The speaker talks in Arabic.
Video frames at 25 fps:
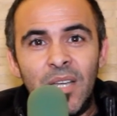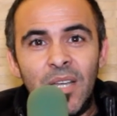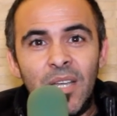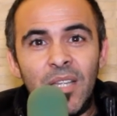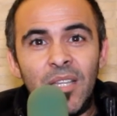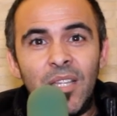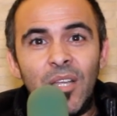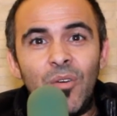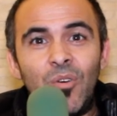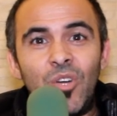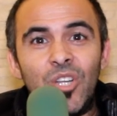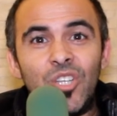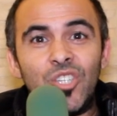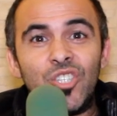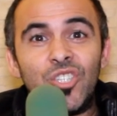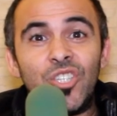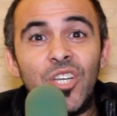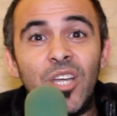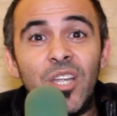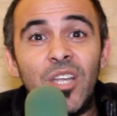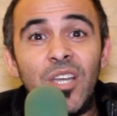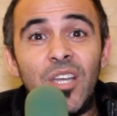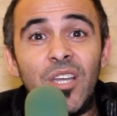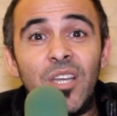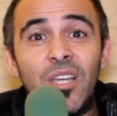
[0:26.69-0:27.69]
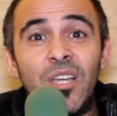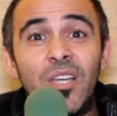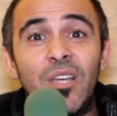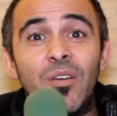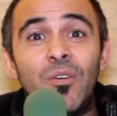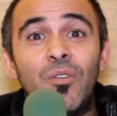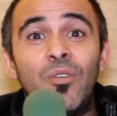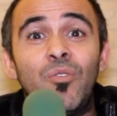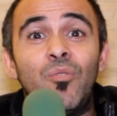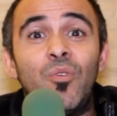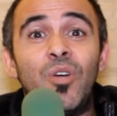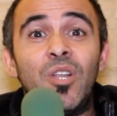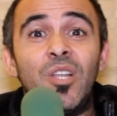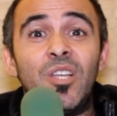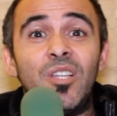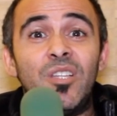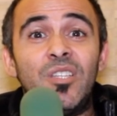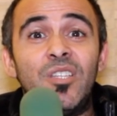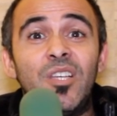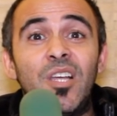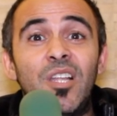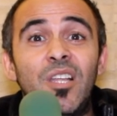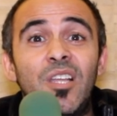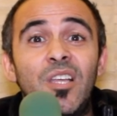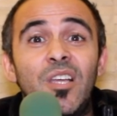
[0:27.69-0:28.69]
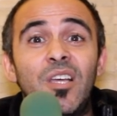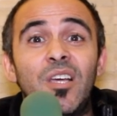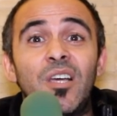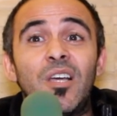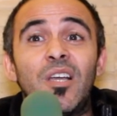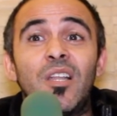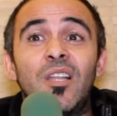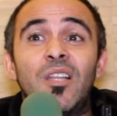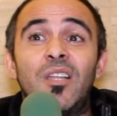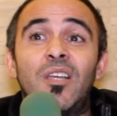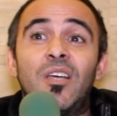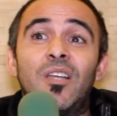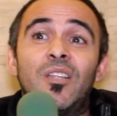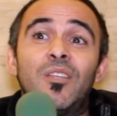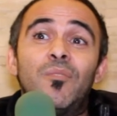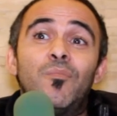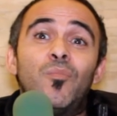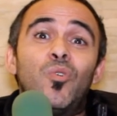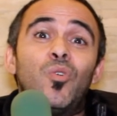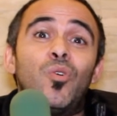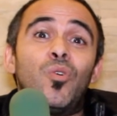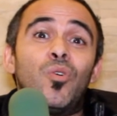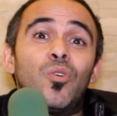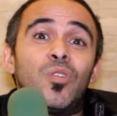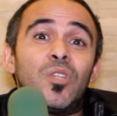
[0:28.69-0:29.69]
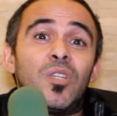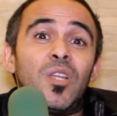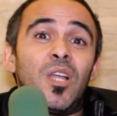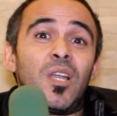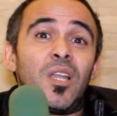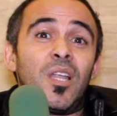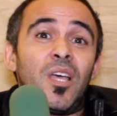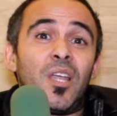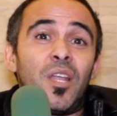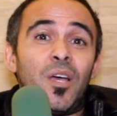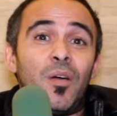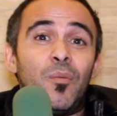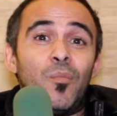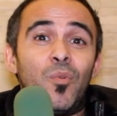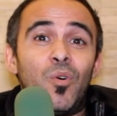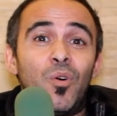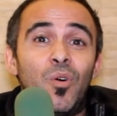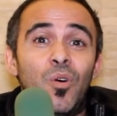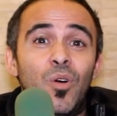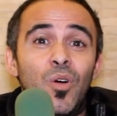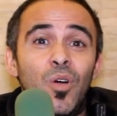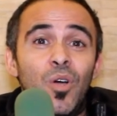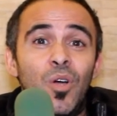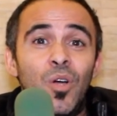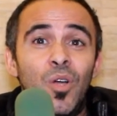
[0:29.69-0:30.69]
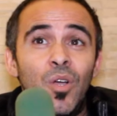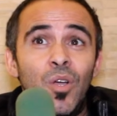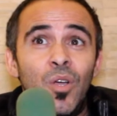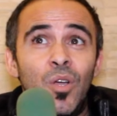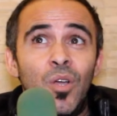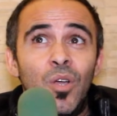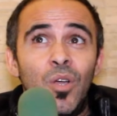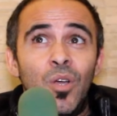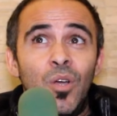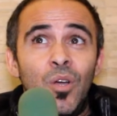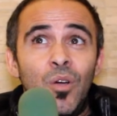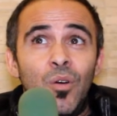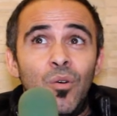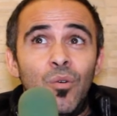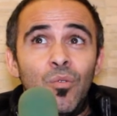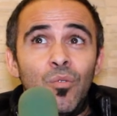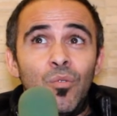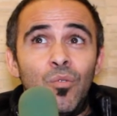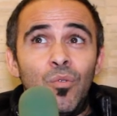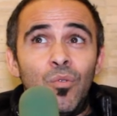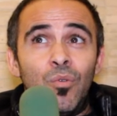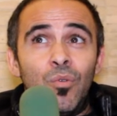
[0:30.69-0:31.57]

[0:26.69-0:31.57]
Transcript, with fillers: عندنا واحد الشارع الوالد ديالي خلاه دي مود الله يرحمه و